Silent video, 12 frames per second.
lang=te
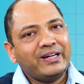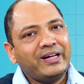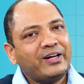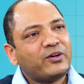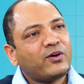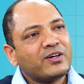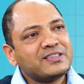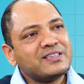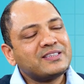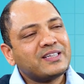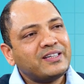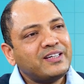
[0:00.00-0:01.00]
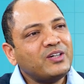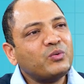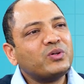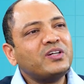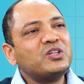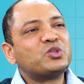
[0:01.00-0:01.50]
ఈ టాక్సిన్స్ అన్నిటిని
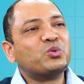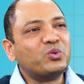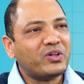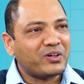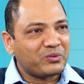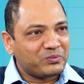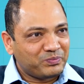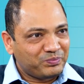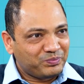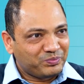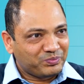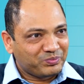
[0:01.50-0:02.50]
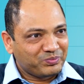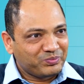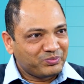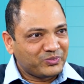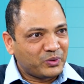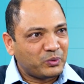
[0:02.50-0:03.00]
వదిలించుకుంటారు
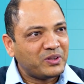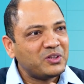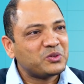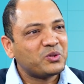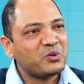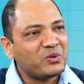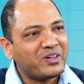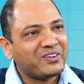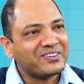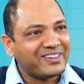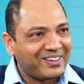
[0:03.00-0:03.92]
వదిలించుకొని ఒడ్డెక్కుతారు